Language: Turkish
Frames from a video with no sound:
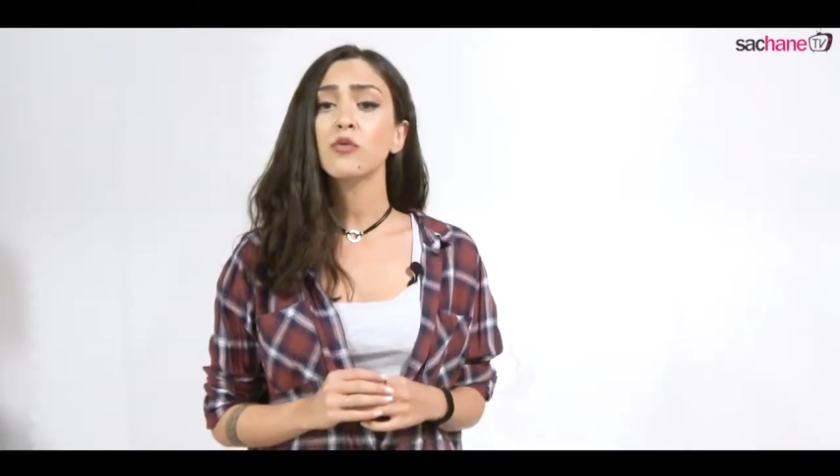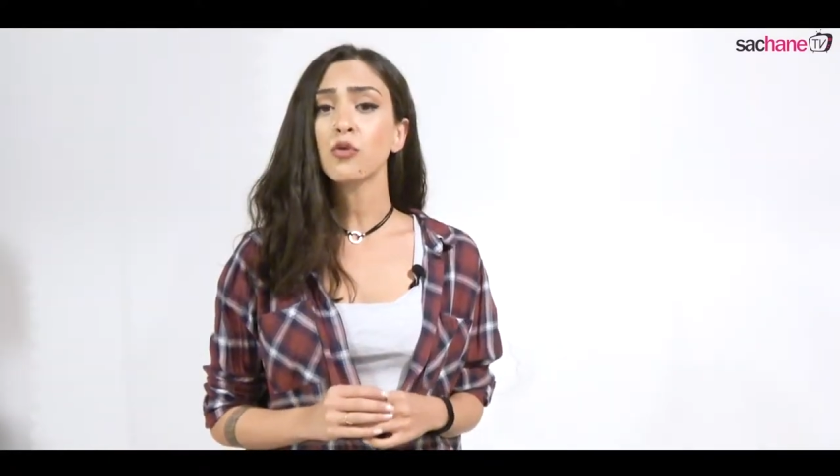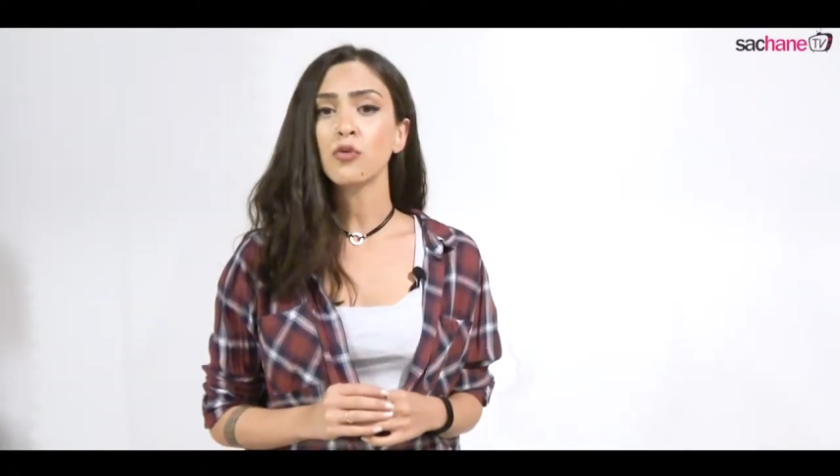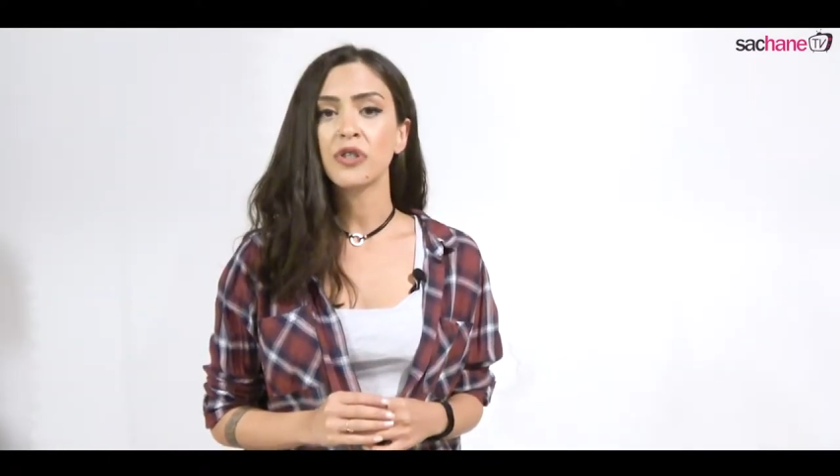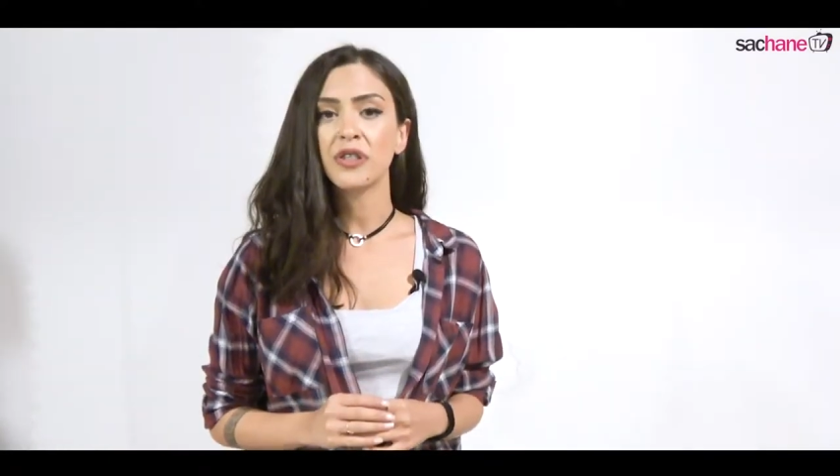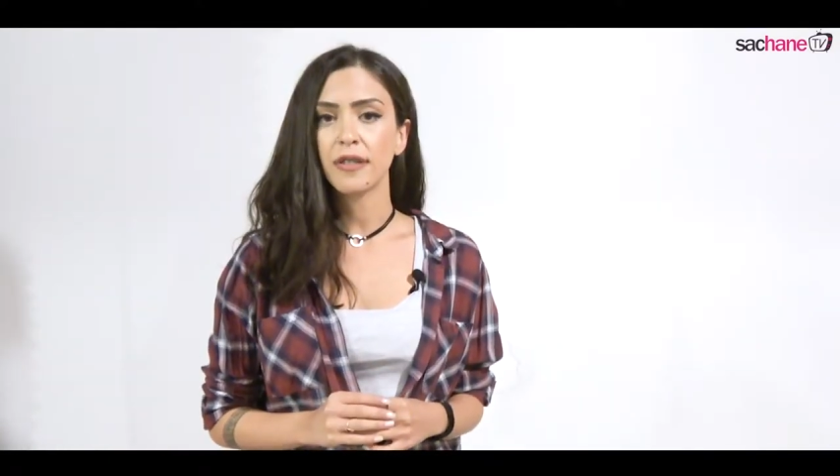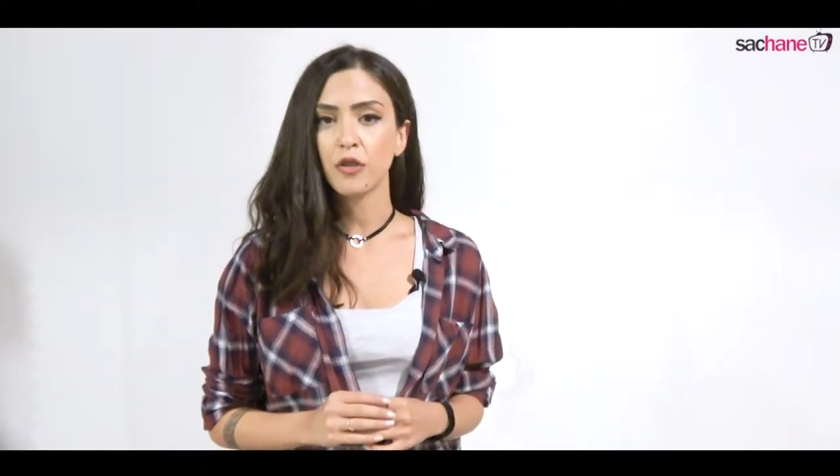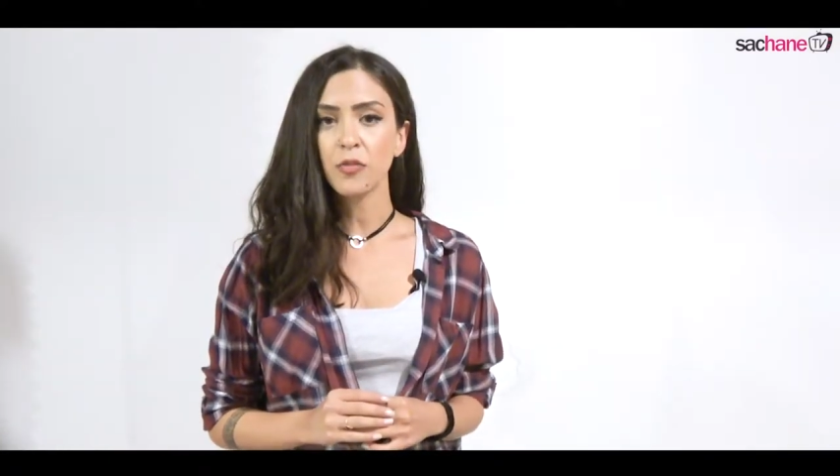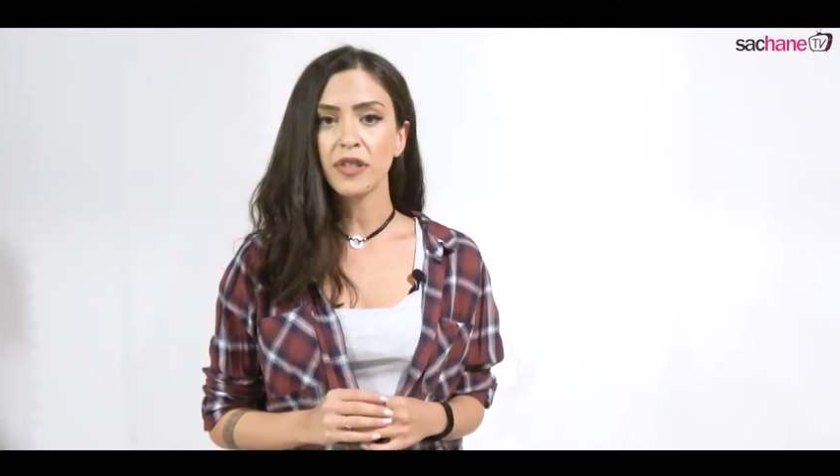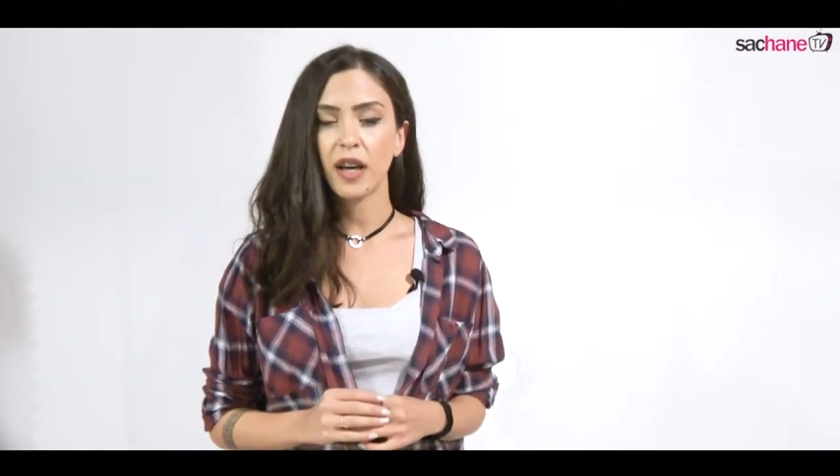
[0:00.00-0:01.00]
uç onarıcı
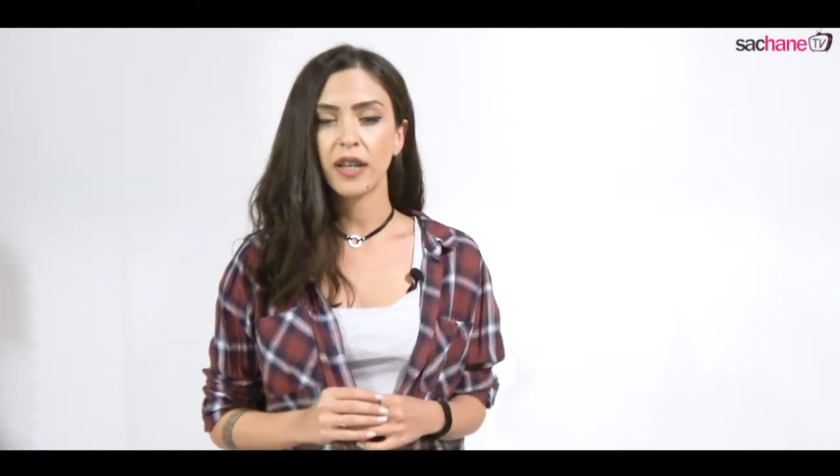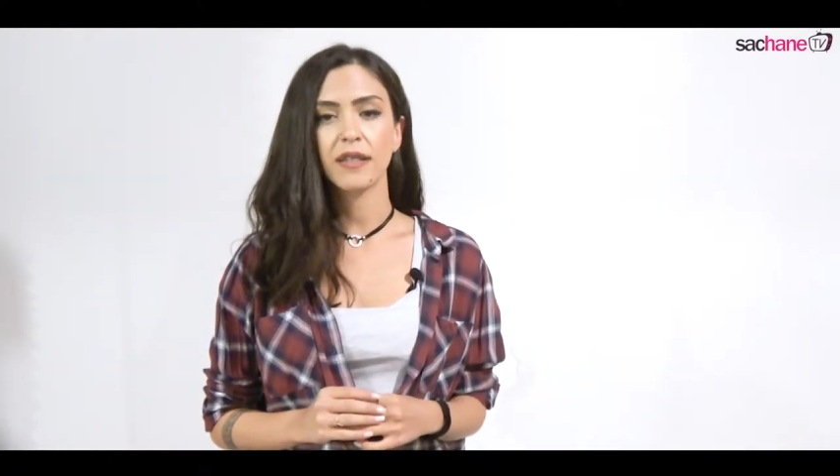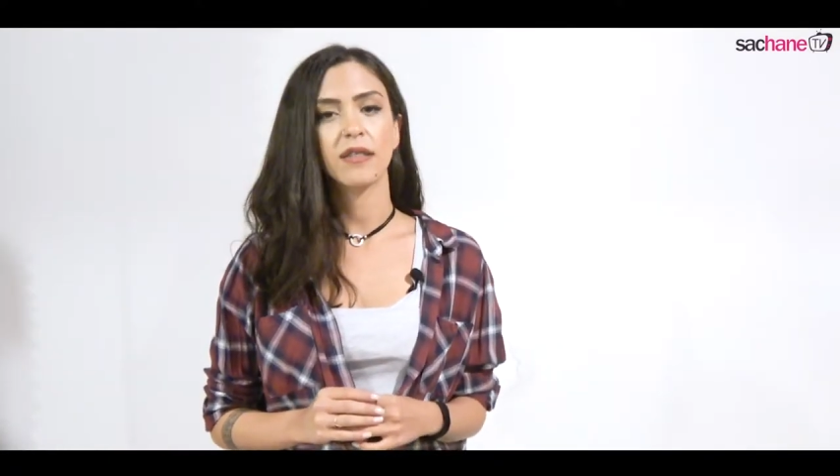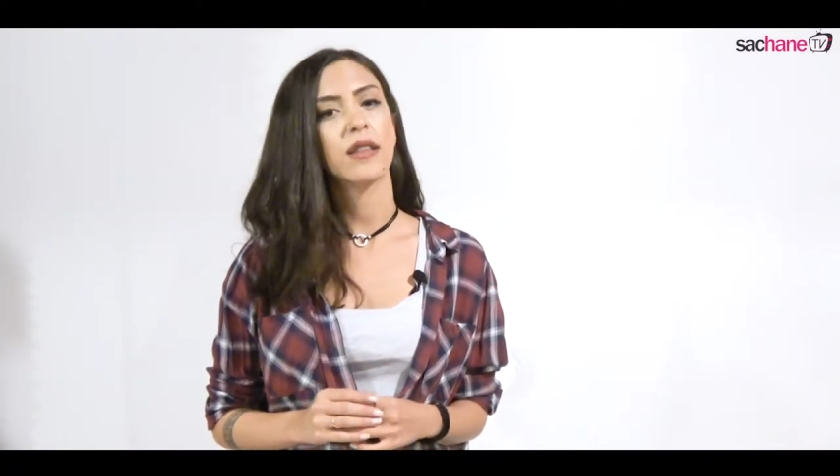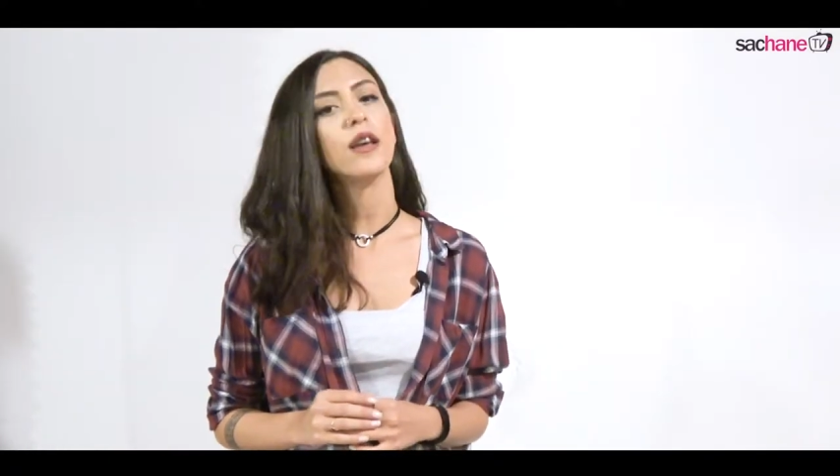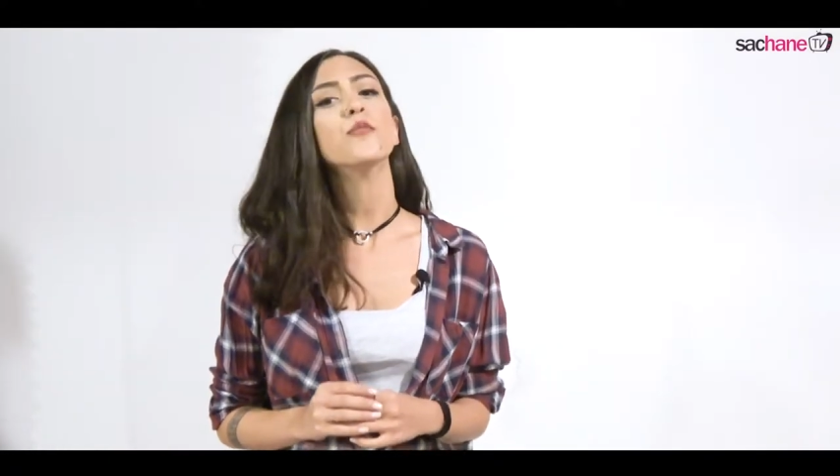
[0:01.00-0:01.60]
serum sayesinde